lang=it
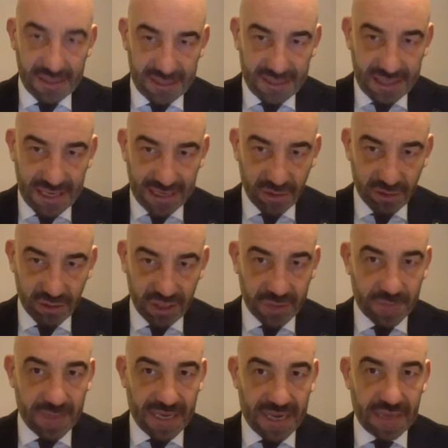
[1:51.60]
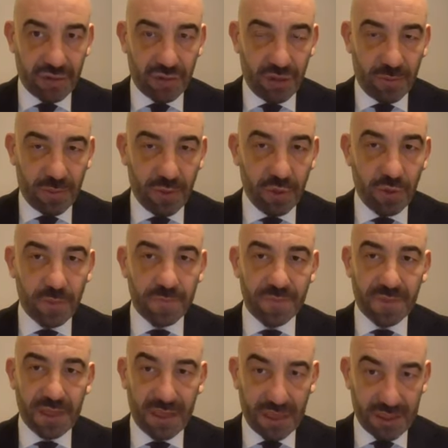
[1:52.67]
stiano respirando di più
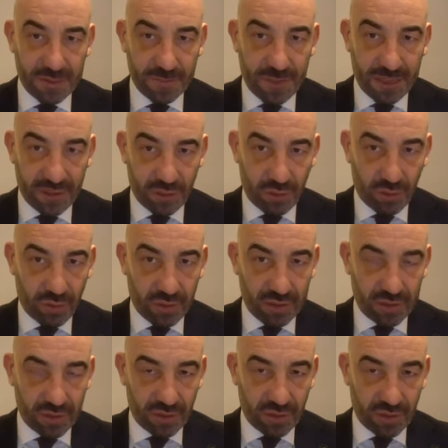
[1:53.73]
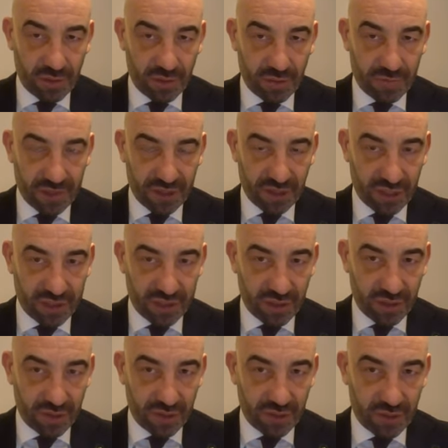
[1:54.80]
rispetto a quanto
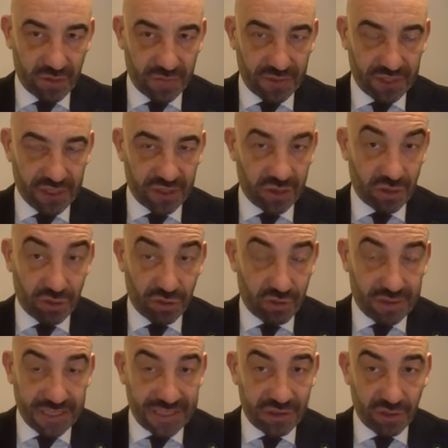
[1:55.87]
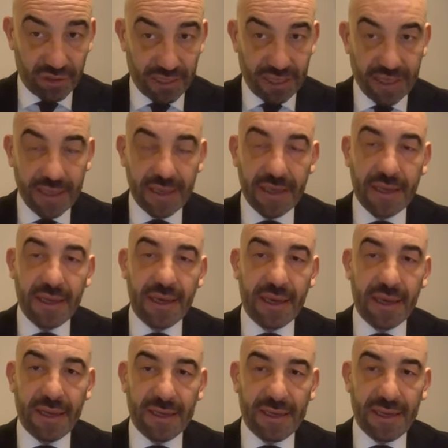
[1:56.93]
facessero, facessero soltanto che
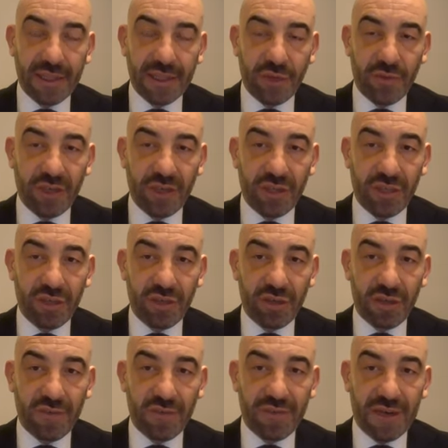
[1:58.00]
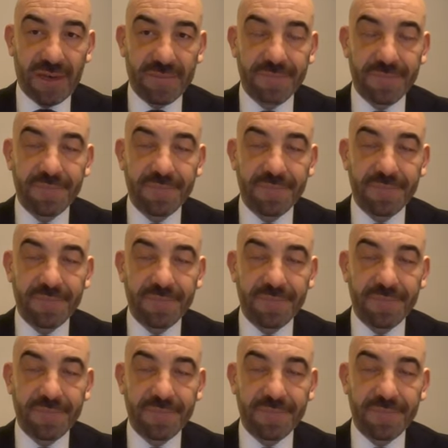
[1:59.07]
eh, 10-15 giorni fa.